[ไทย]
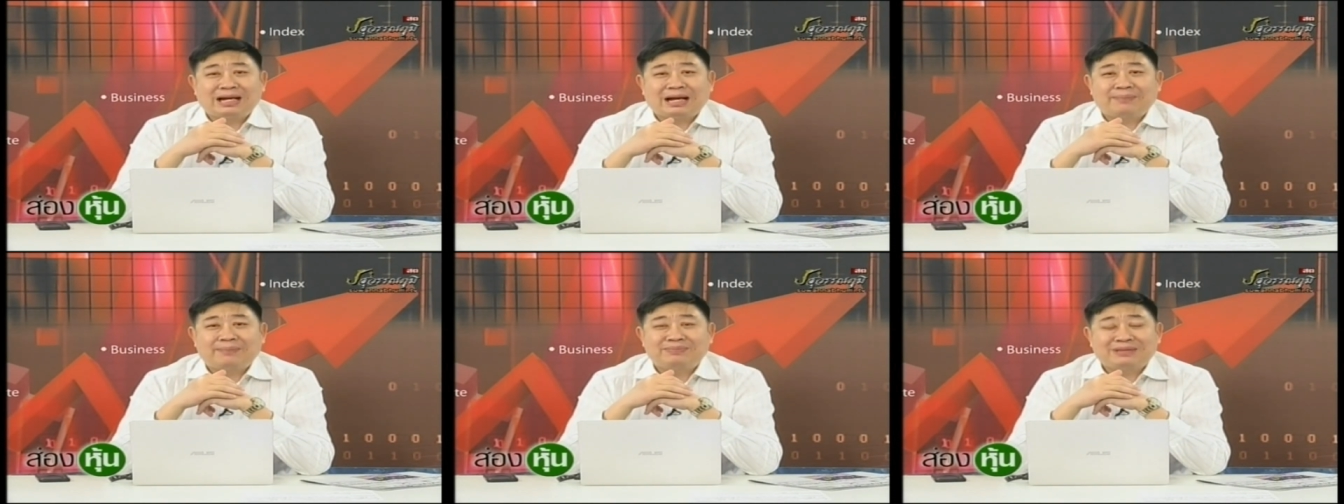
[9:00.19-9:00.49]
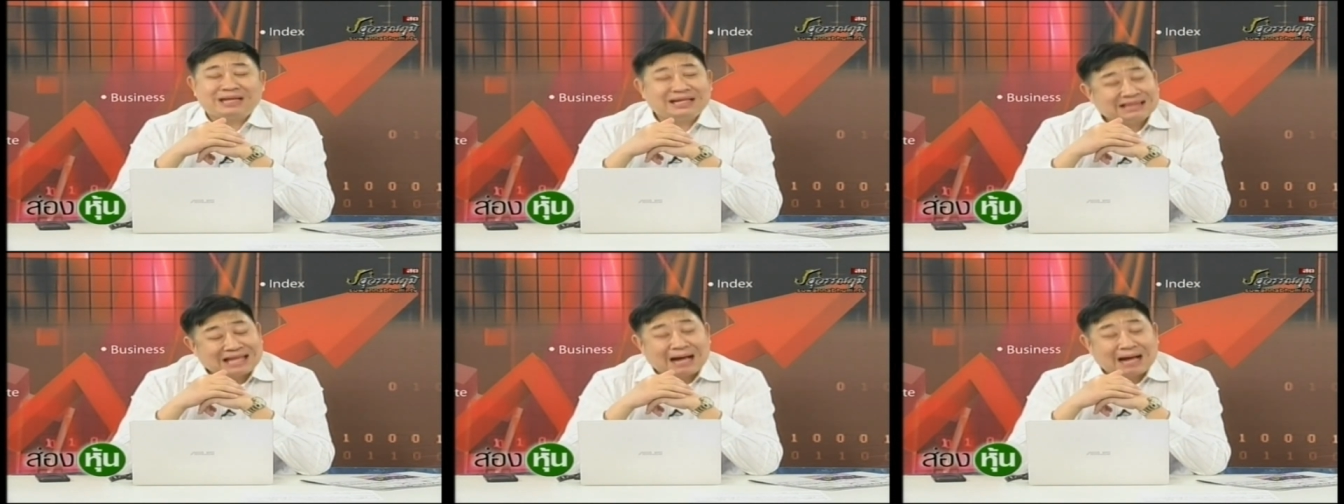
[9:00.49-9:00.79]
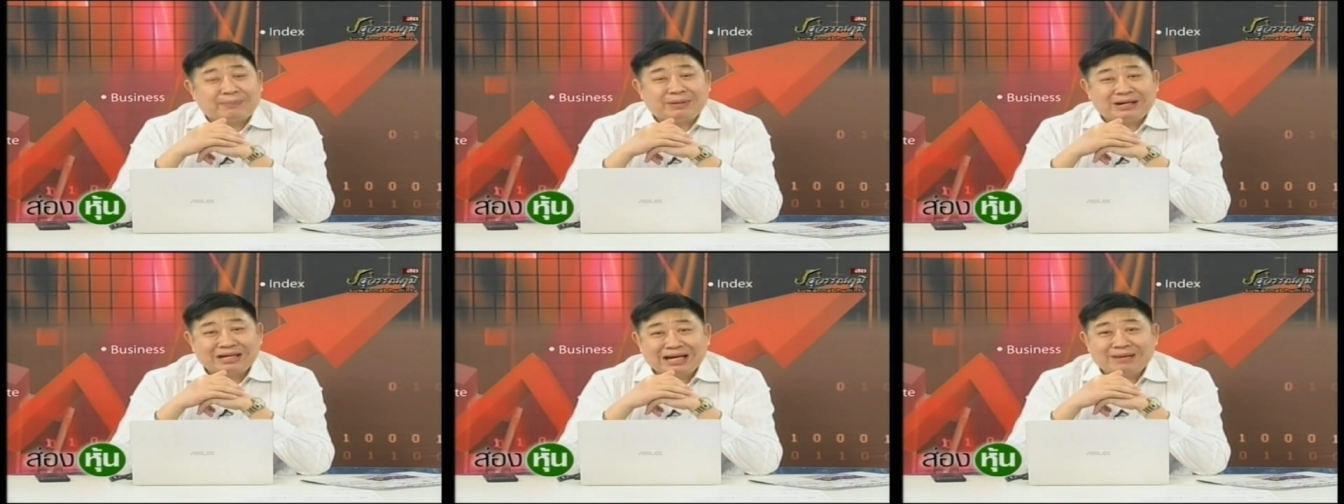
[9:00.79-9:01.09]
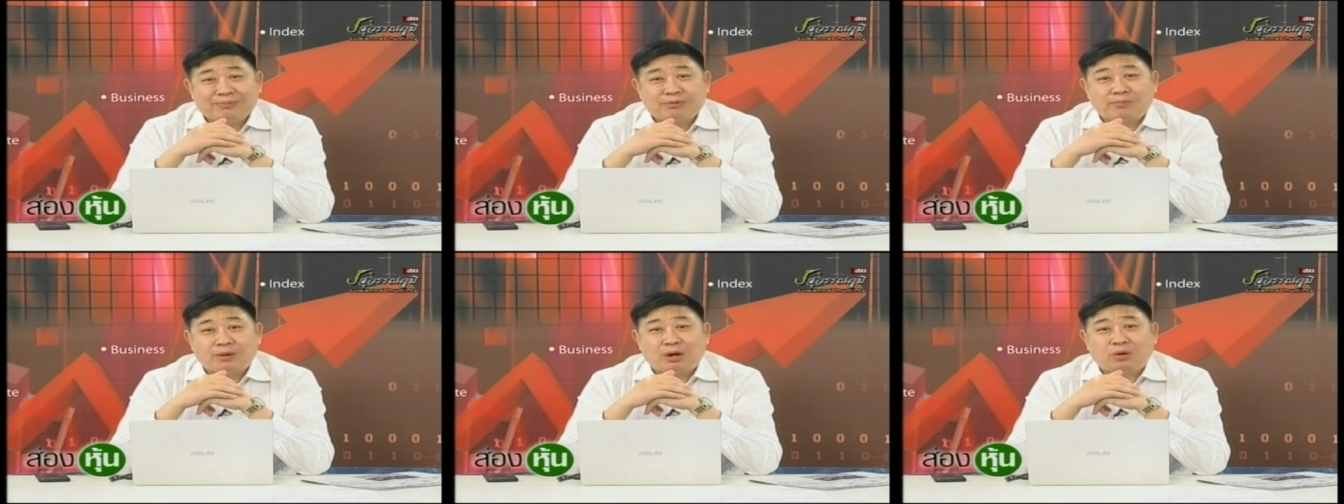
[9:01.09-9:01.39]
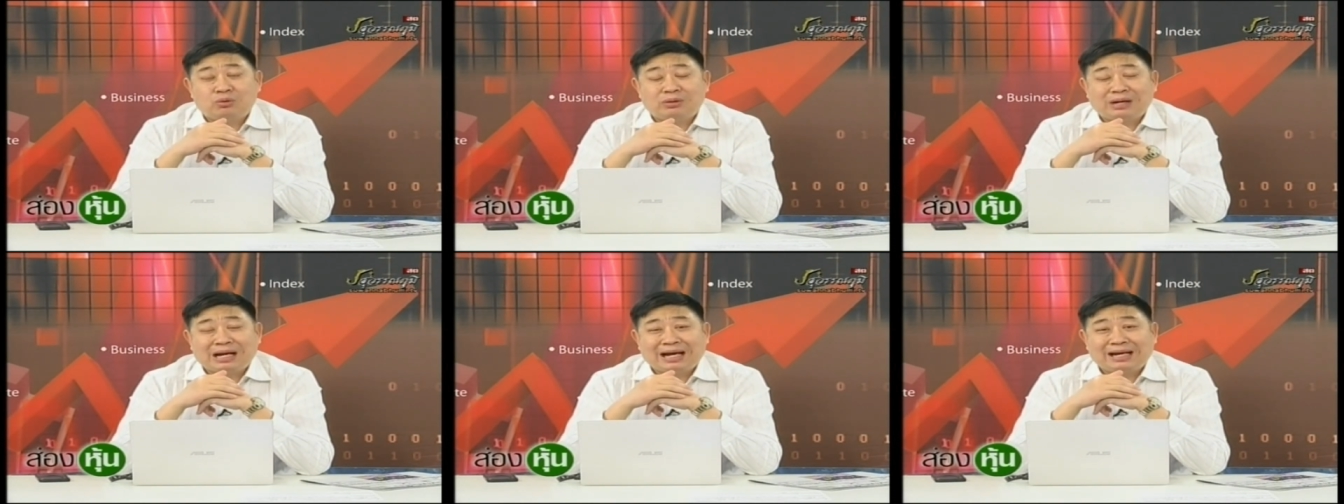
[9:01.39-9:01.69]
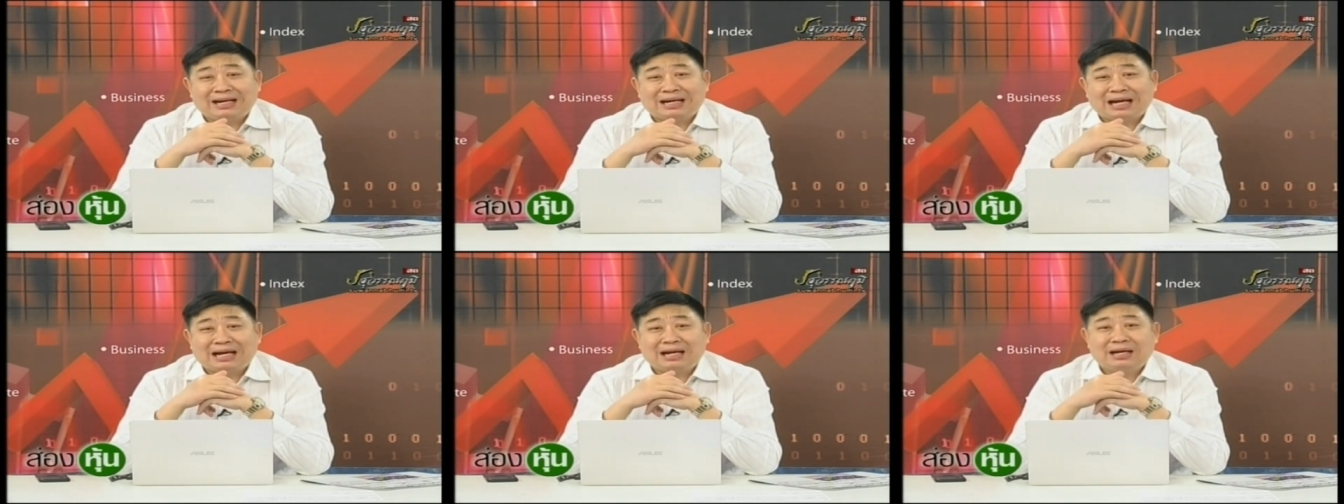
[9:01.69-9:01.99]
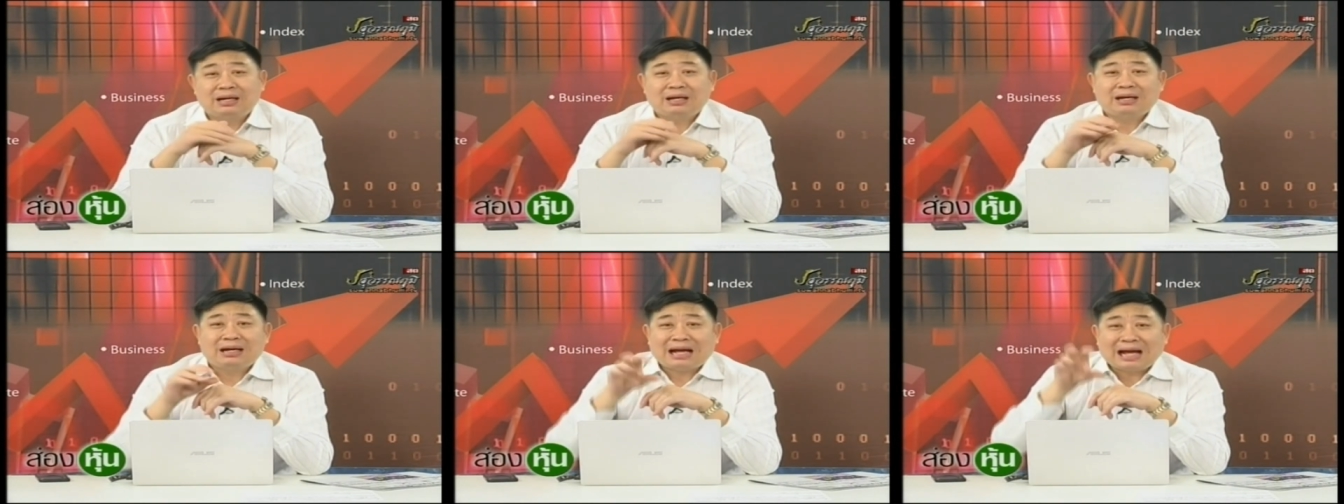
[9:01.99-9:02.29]
ครับ ในต่างประเทศผมบอกคุณให้นะ
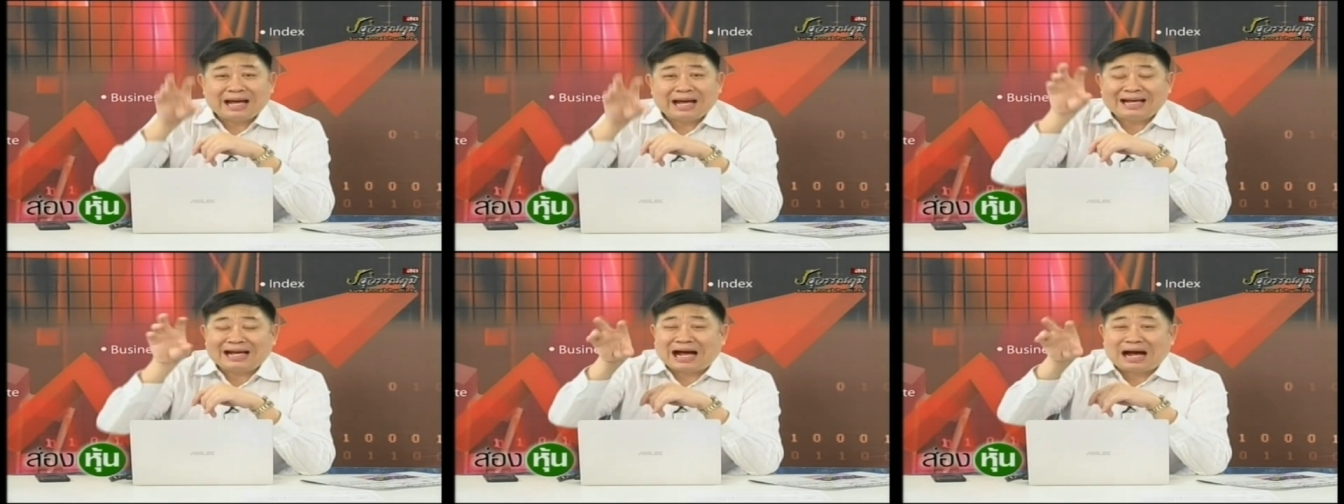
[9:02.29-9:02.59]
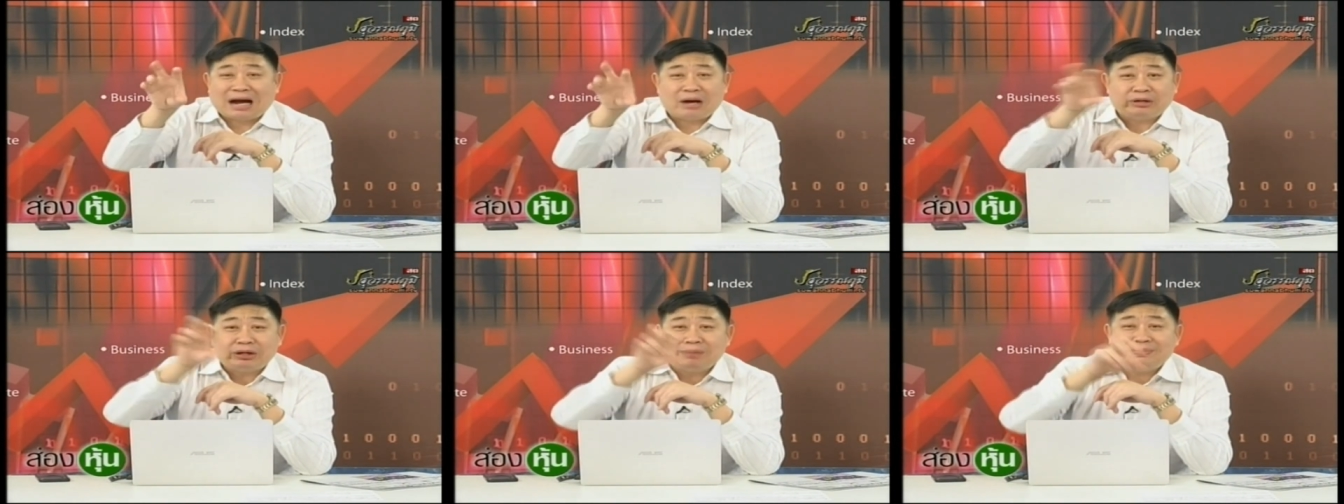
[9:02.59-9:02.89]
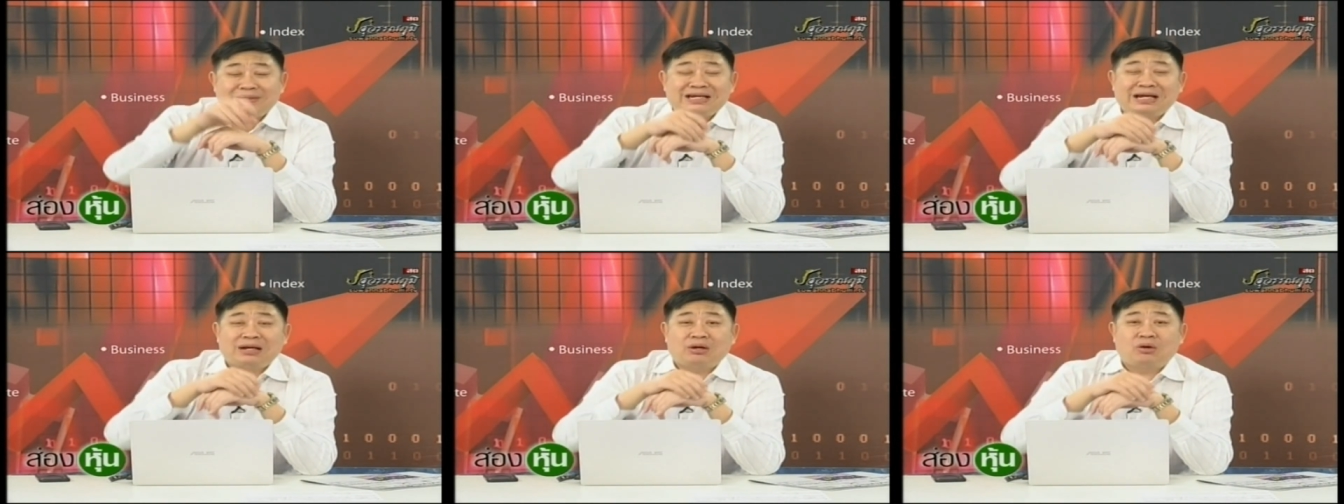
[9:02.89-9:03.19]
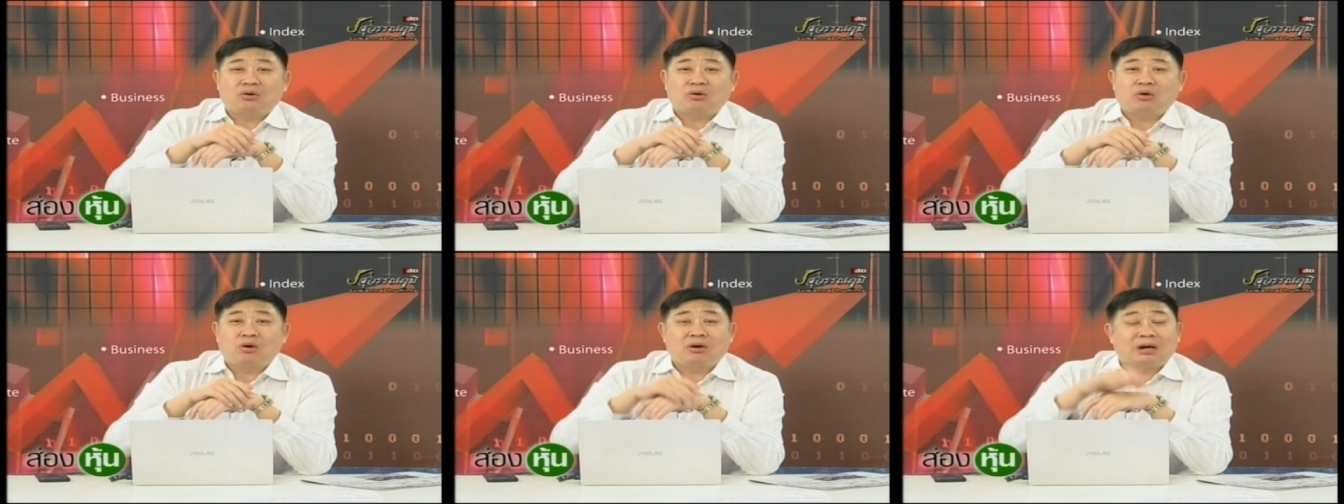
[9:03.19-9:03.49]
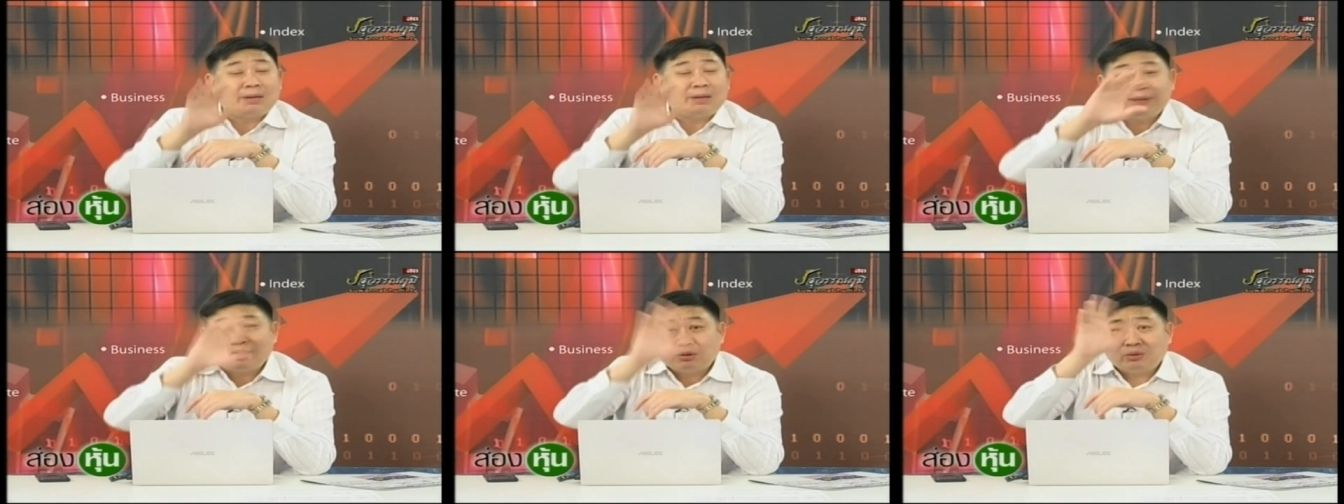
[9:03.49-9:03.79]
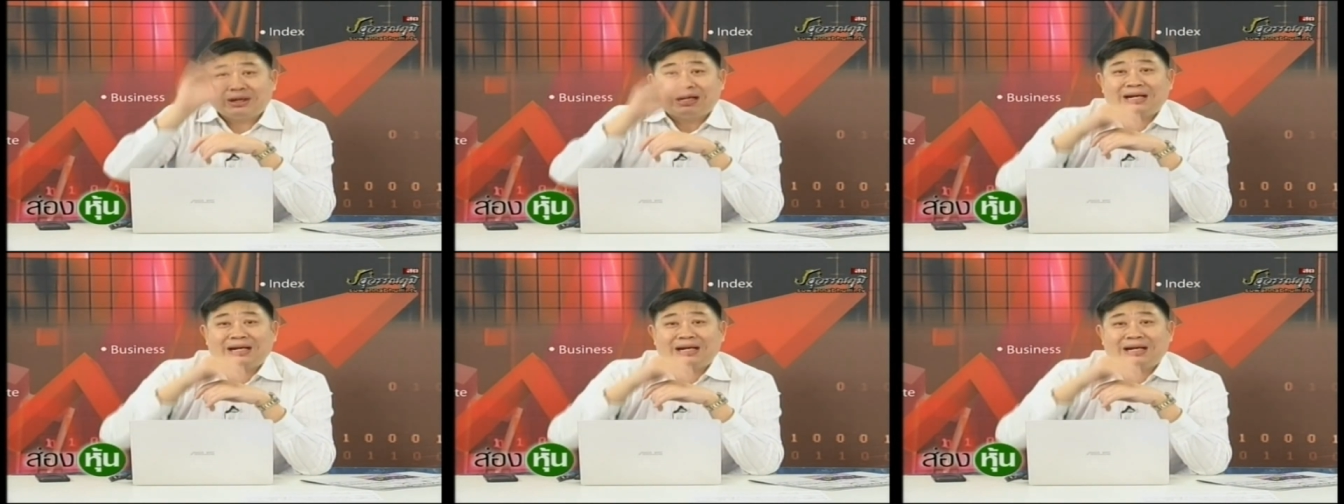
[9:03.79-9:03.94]
ไอ้ข่าวที่ไม่ใช่โลโก้เขาไม่คุย